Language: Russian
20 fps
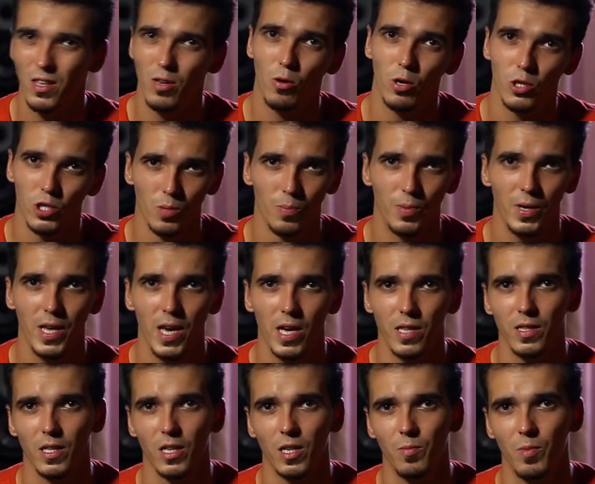и не очень
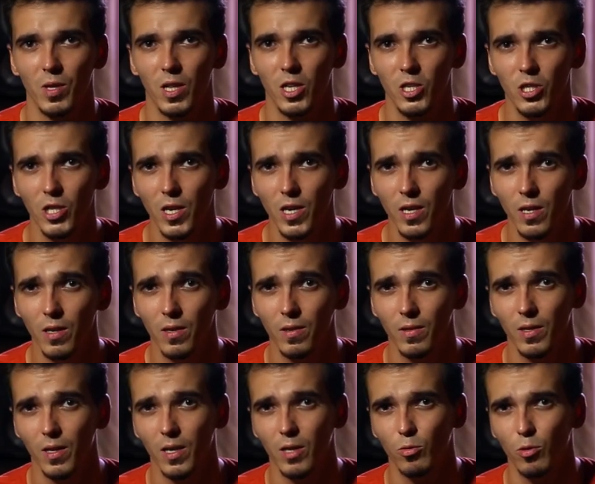приятных мелочей,
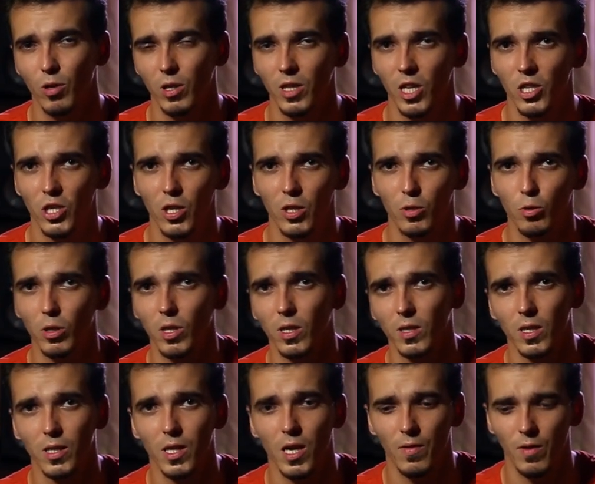на которых даже не стоит
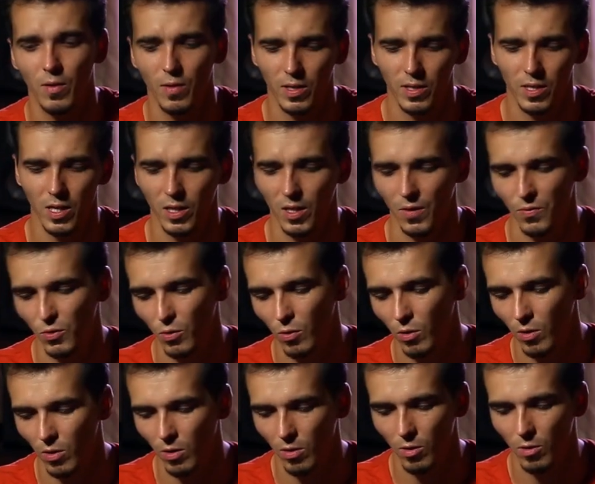останавливаться. Это
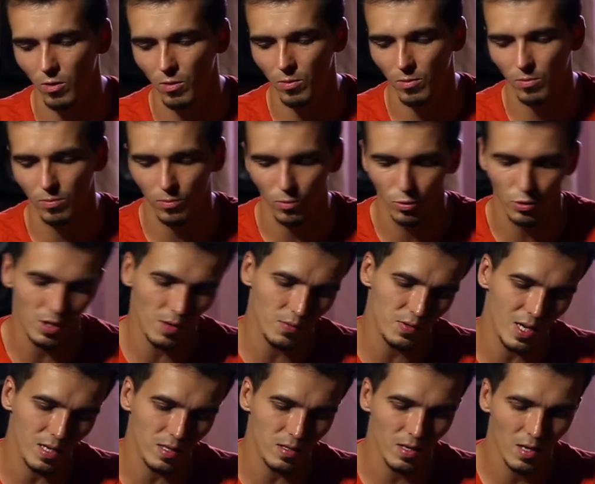все нужно
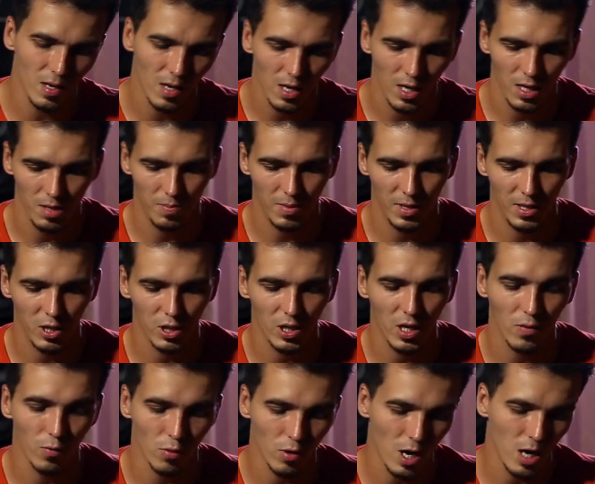взять и
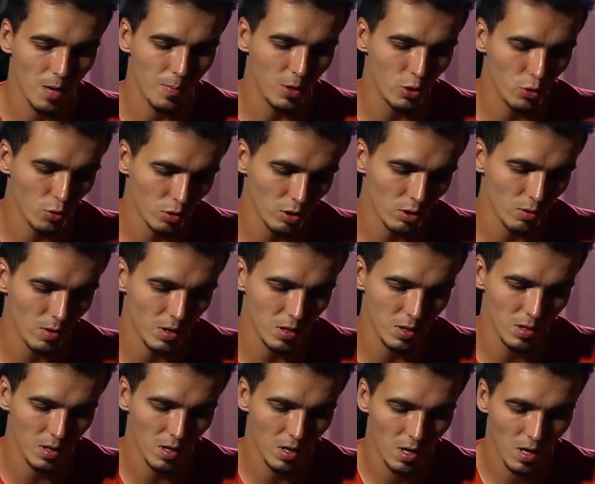подержать в руках,
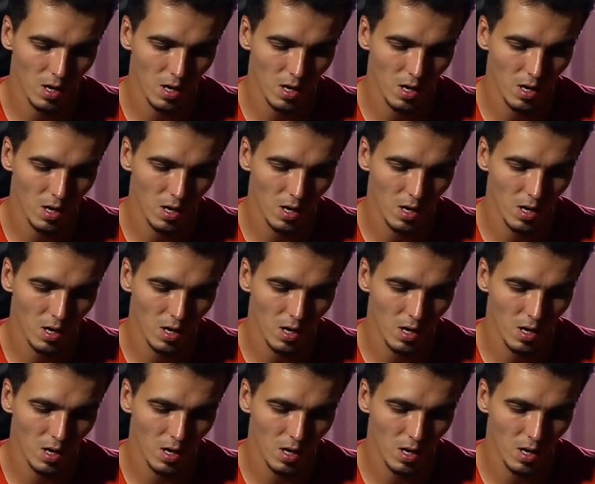почувствовать.